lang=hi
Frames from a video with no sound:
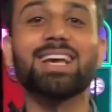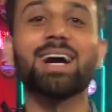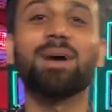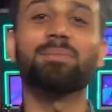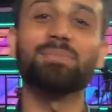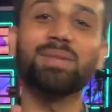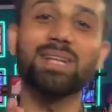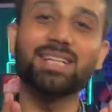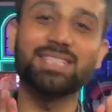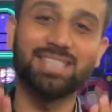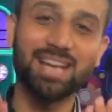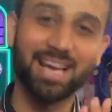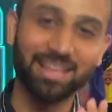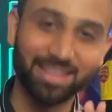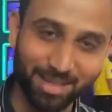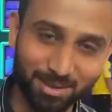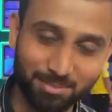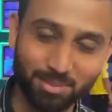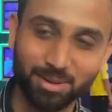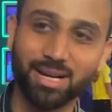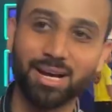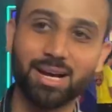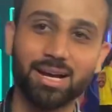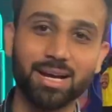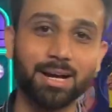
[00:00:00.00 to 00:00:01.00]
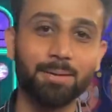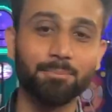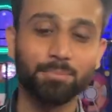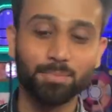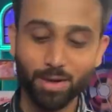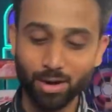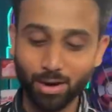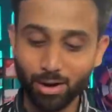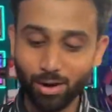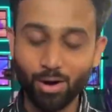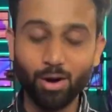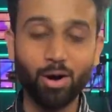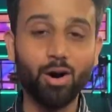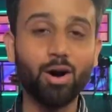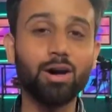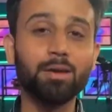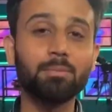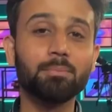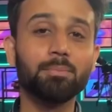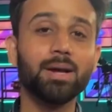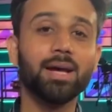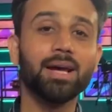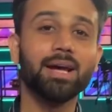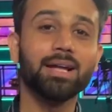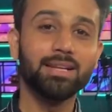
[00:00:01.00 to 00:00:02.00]
की आपने चैनल बनाया
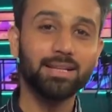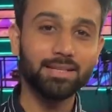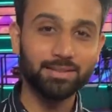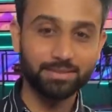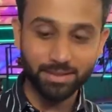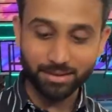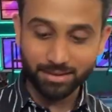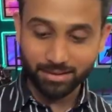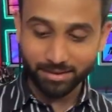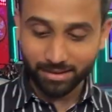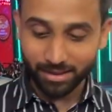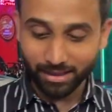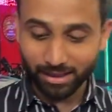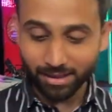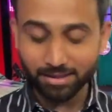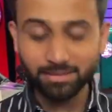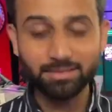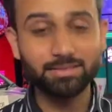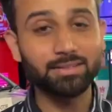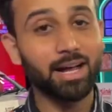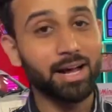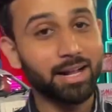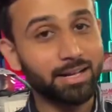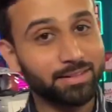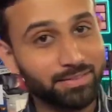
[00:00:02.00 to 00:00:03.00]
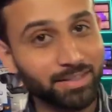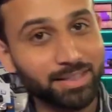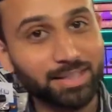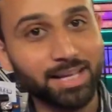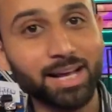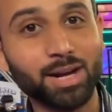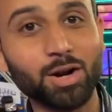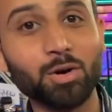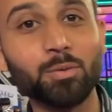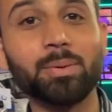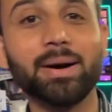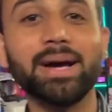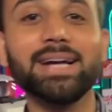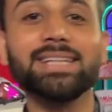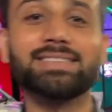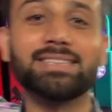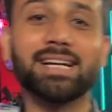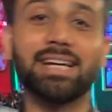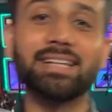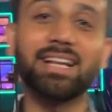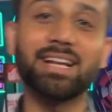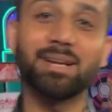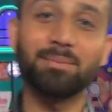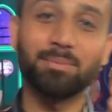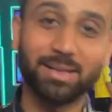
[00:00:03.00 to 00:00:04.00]
और मैं अली से तीन साल से कह रहा हूँ भाई
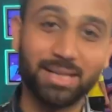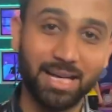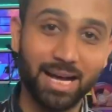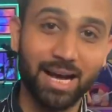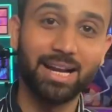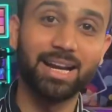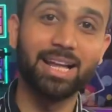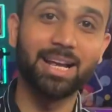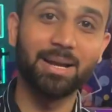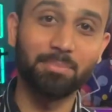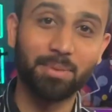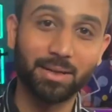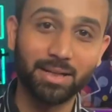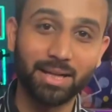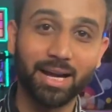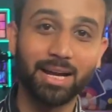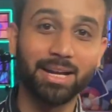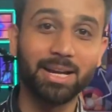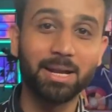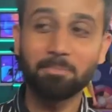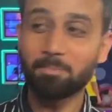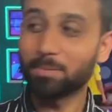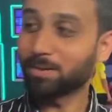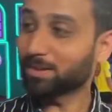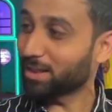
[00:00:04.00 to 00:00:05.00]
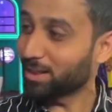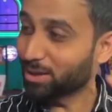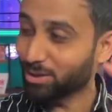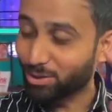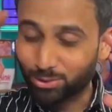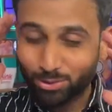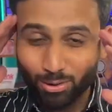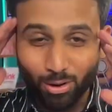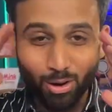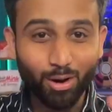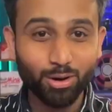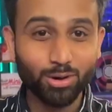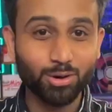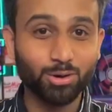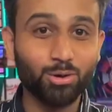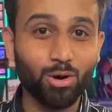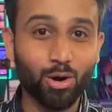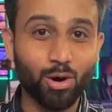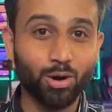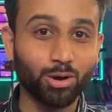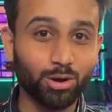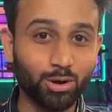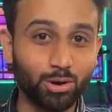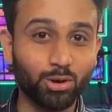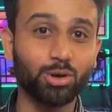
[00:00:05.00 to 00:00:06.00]
चैनल बना ले बना ले पत्नी कौन
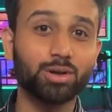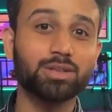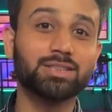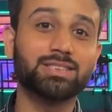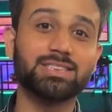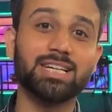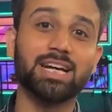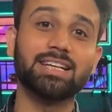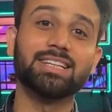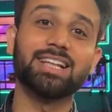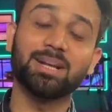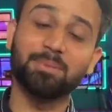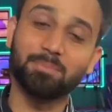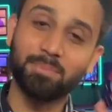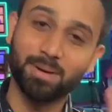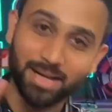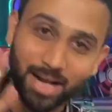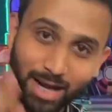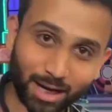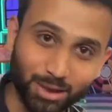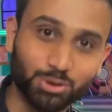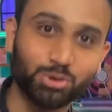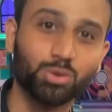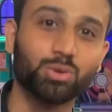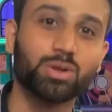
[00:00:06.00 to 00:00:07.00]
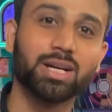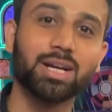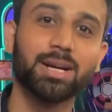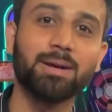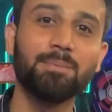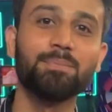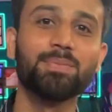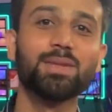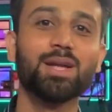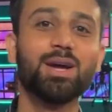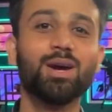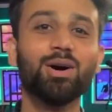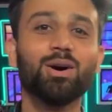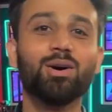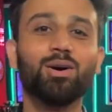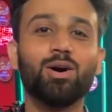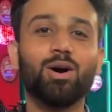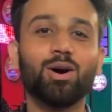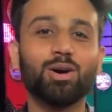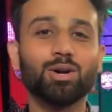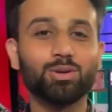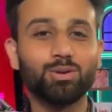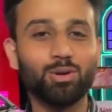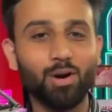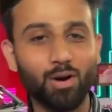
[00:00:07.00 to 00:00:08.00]
कौन लोग चैनल बना चुके हैं
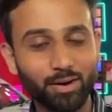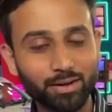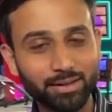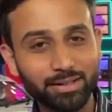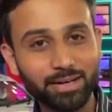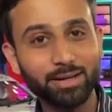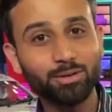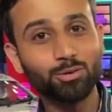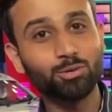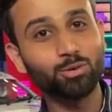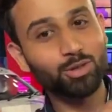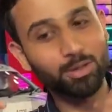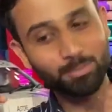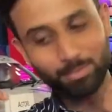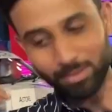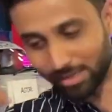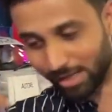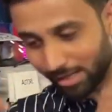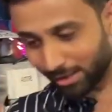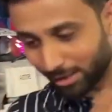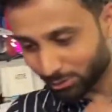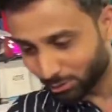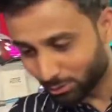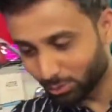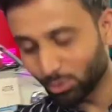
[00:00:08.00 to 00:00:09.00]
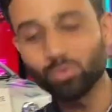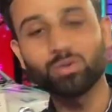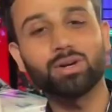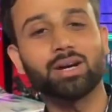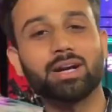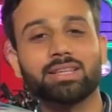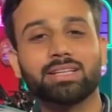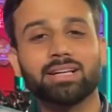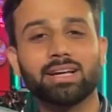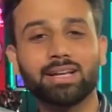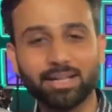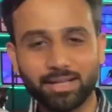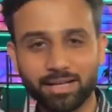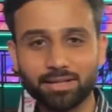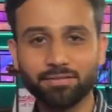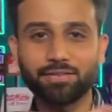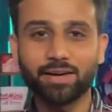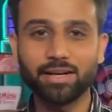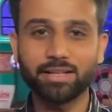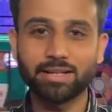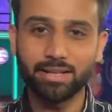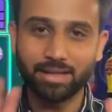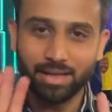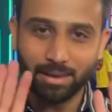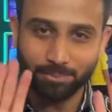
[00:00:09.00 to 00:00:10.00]
और कंटेंट उन्होंने बनाना शुरू कर दिया लेकिन
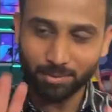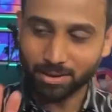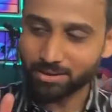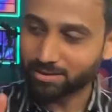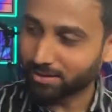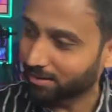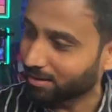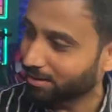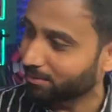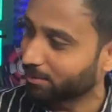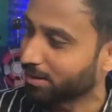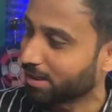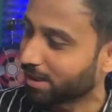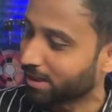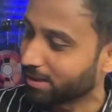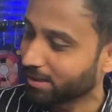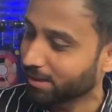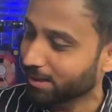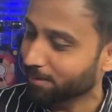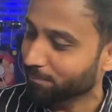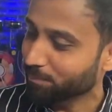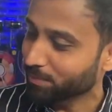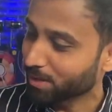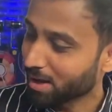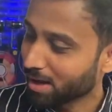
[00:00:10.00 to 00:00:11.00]
फाइनली आपने चैनल बना लिया